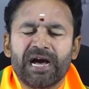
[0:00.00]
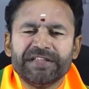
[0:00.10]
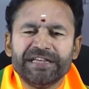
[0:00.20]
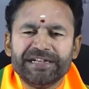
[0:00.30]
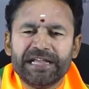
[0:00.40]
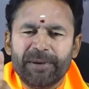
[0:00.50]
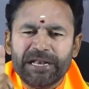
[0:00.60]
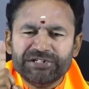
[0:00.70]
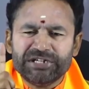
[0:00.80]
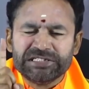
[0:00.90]
అది
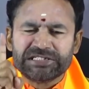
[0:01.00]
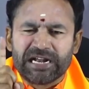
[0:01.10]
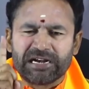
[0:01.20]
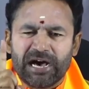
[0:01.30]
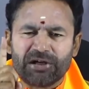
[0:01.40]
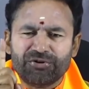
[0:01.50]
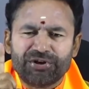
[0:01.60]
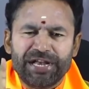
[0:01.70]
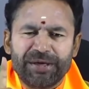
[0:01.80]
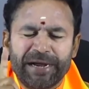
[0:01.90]
డబల్ ఇంజిన్ సర్కార్
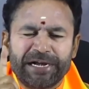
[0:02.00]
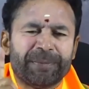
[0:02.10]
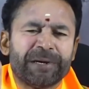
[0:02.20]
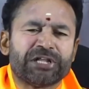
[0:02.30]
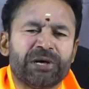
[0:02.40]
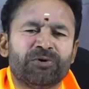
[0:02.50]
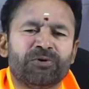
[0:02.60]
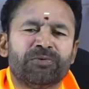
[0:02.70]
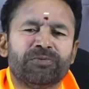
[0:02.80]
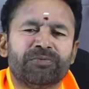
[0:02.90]
ఉంటేనే బయటపడతాము